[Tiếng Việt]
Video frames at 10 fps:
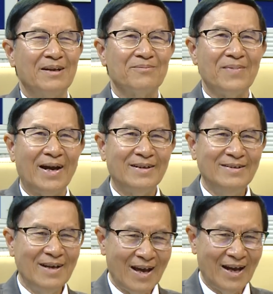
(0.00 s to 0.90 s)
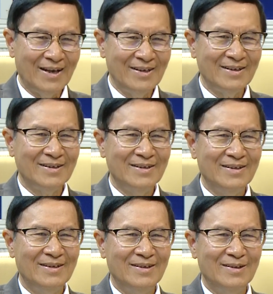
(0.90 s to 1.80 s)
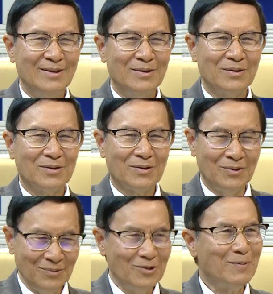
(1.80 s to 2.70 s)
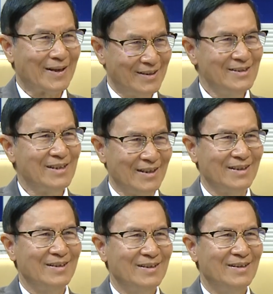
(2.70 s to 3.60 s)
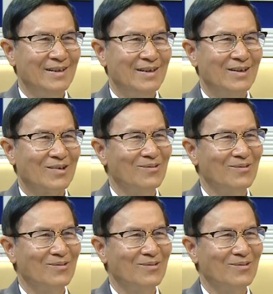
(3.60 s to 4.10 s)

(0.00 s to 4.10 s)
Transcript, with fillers: bài thứ hai đó cũng của bài cư dị cũng